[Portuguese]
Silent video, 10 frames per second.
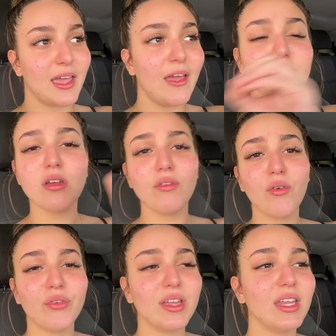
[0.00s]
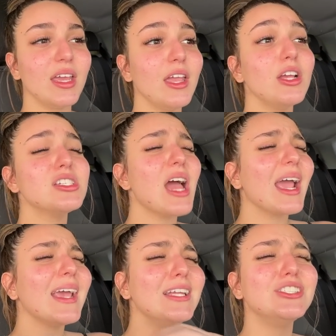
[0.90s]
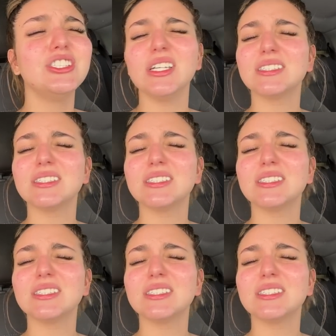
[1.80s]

eu só vi o Vini e aquele dia,